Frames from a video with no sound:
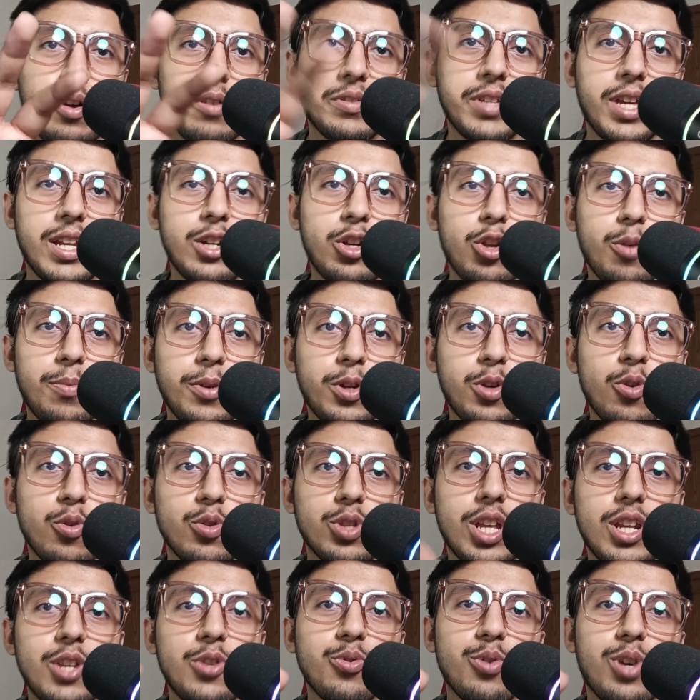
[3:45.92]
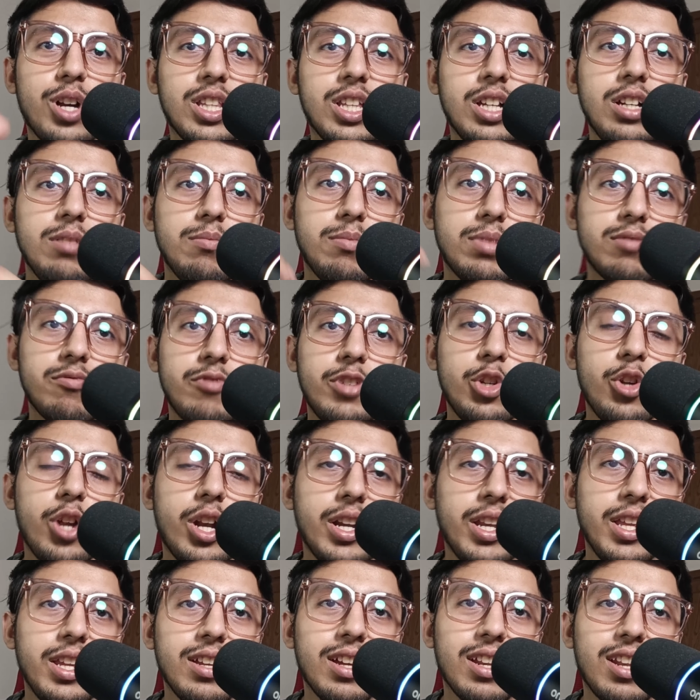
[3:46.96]
सारे टॉपिक को गुजर ही चुका था बस वीडियो
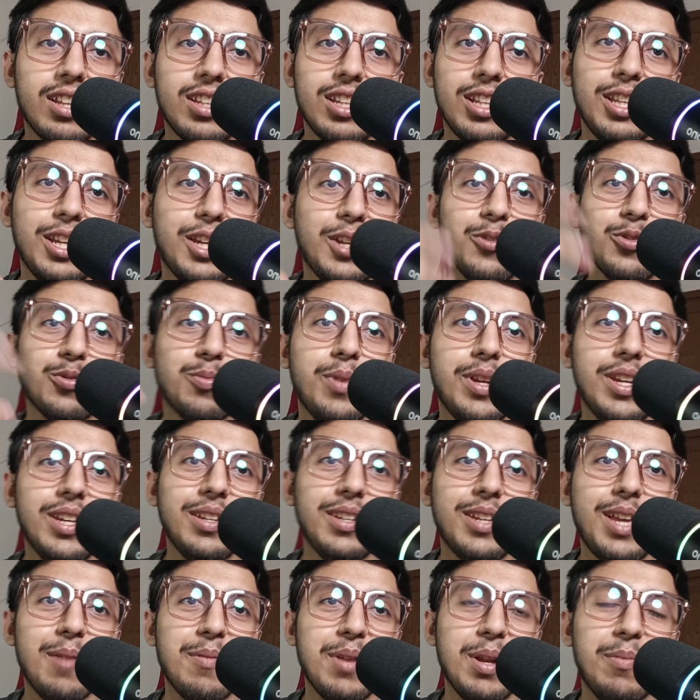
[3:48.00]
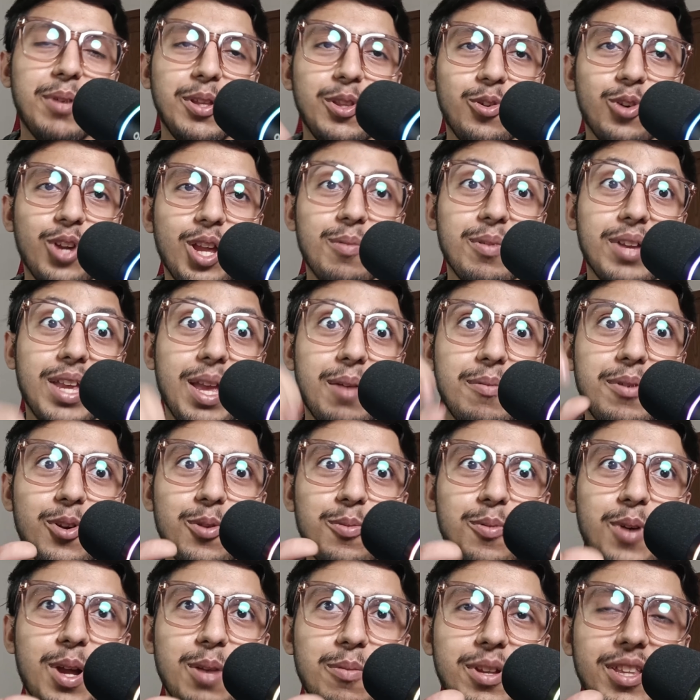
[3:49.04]
एंड ही कर रहा था लेकिन उसमें कैमरा बंद हो गया मैं कैमरे
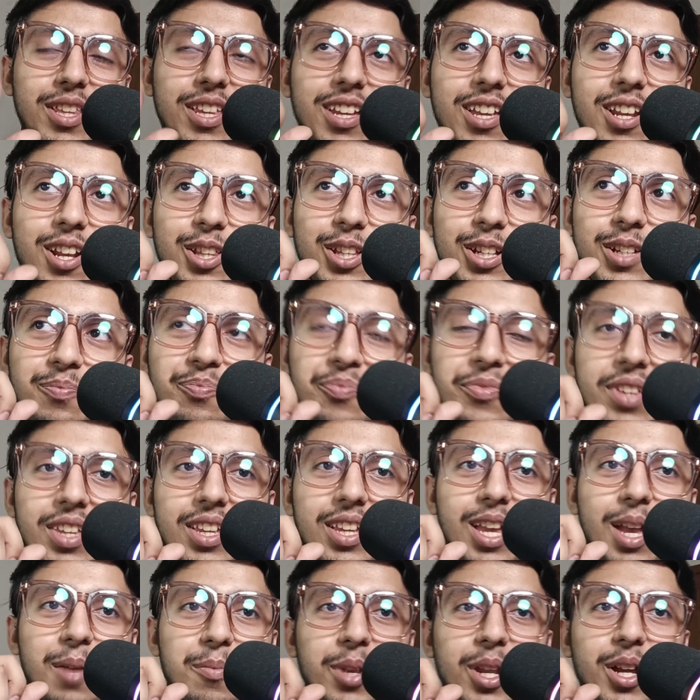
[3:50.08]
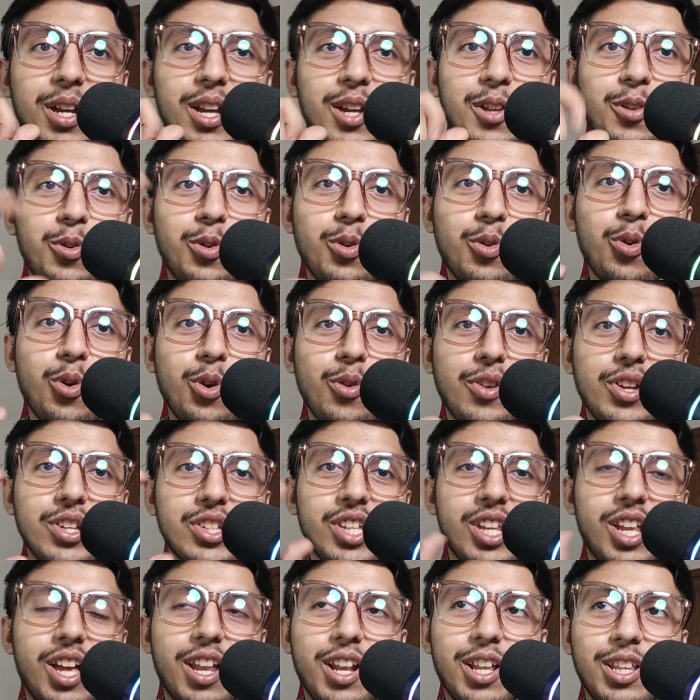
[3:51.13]
को बार बार देख रहा था कैमरा का
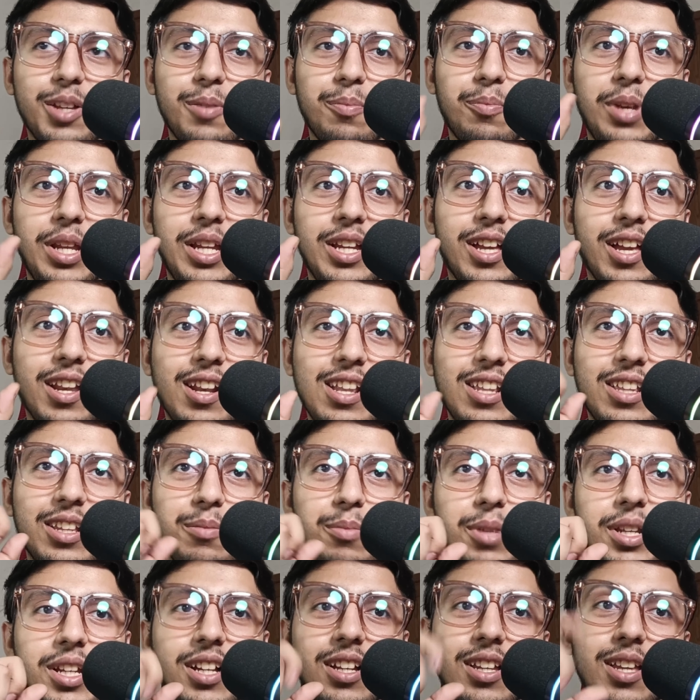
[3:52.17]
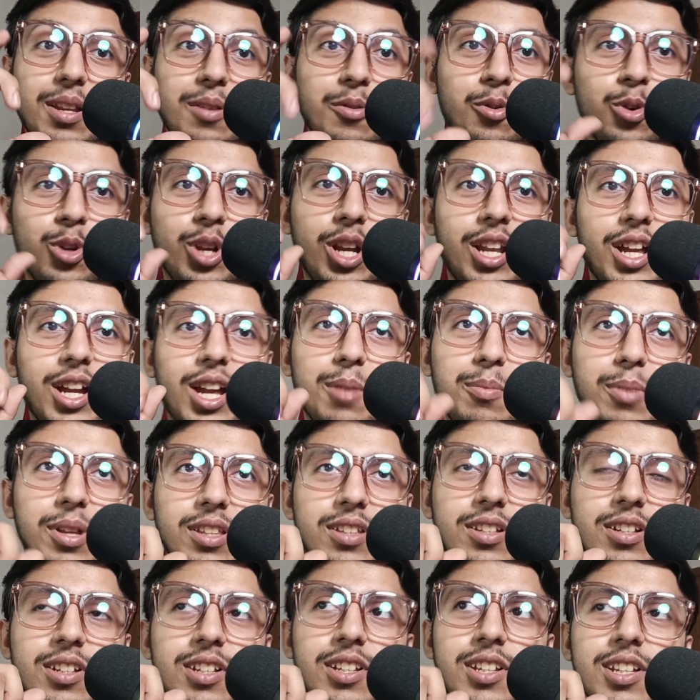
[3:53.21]
नोटिफिकेशन आ रहा था ब्लिंक कर रहा था मैंने कहा यार होने लगा
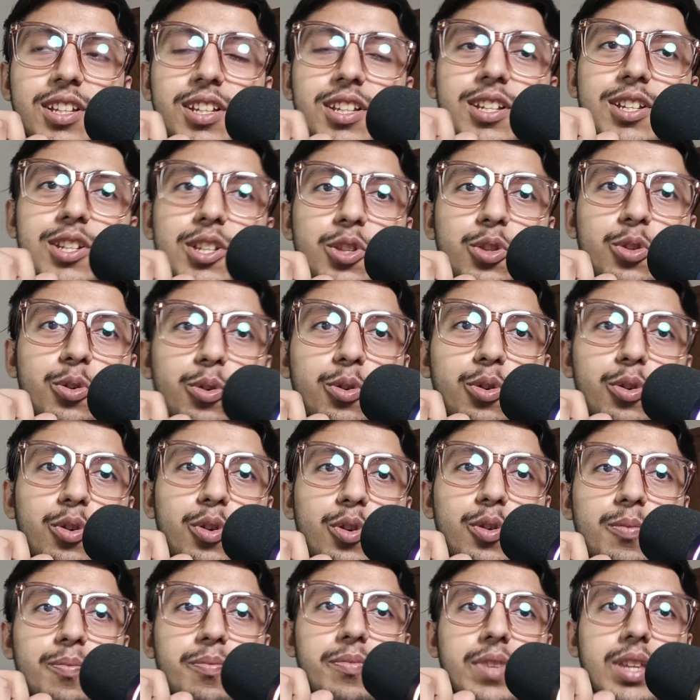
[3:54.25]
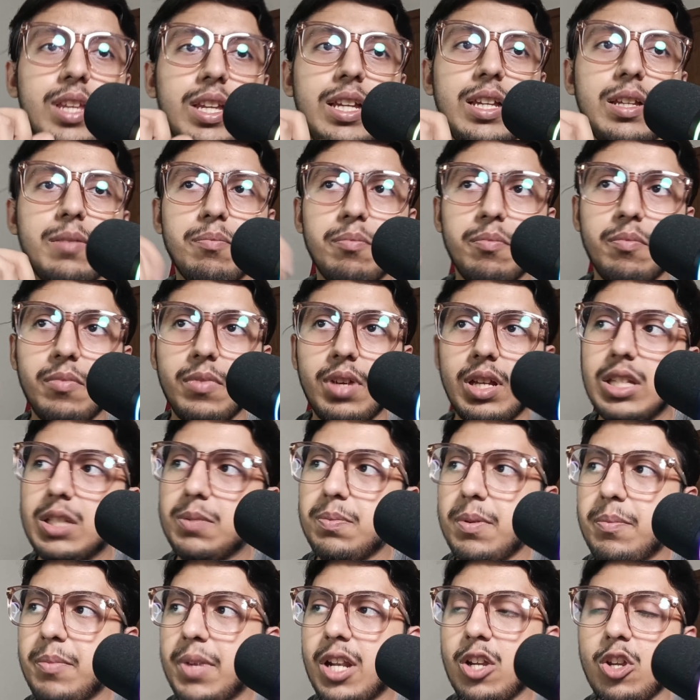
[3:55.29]
बंद तो
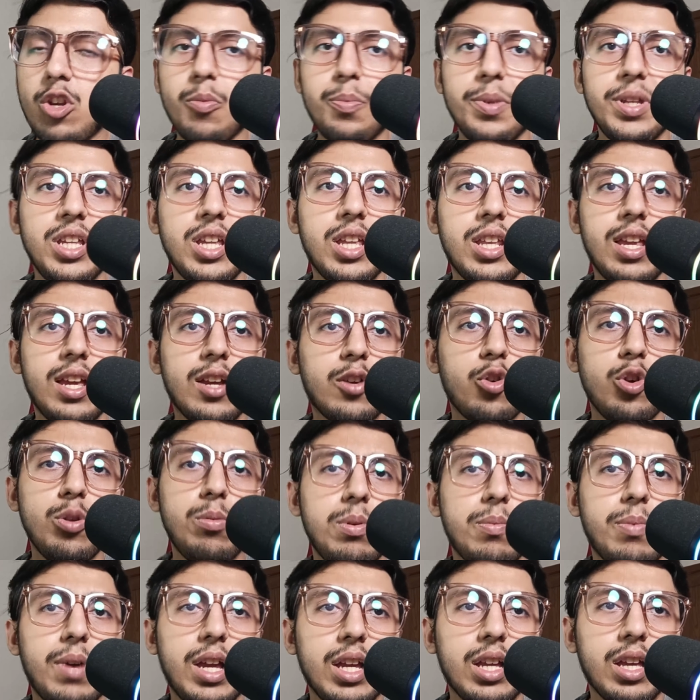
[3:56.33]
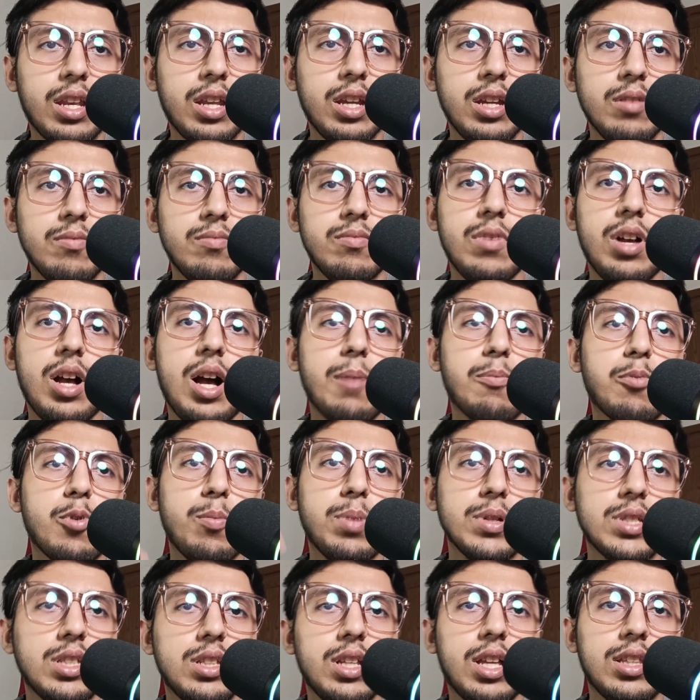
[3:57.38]
इसमें मेरा ये ओपिनियन है कोई भी बाय करें आपको
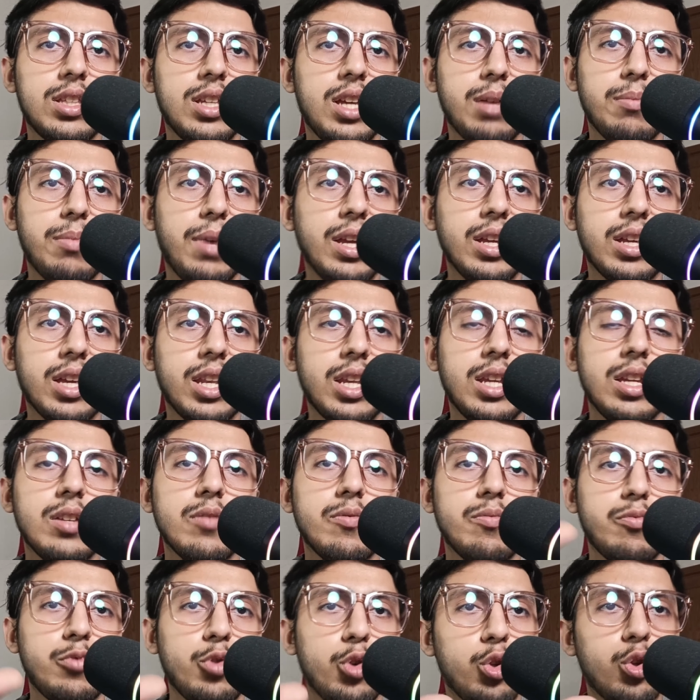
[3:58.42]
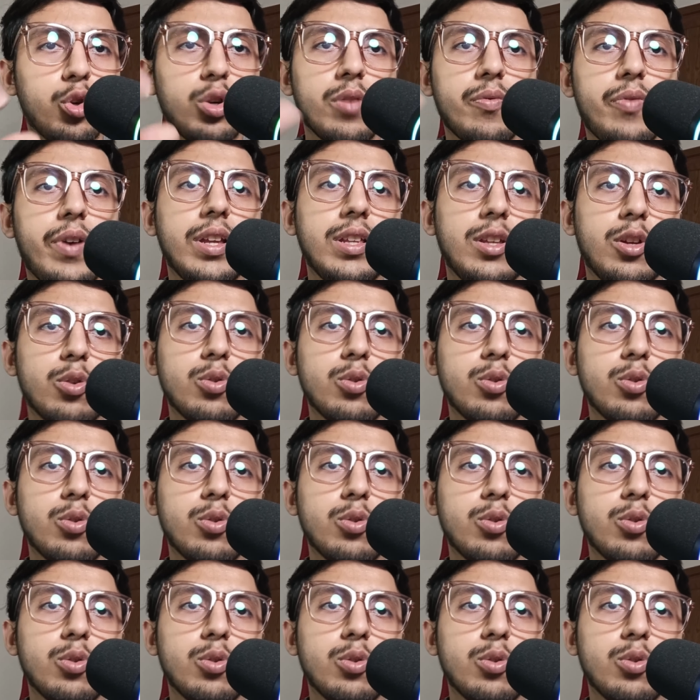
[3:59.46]
पसंद आता है बाय करें दोनों के फ़ायदे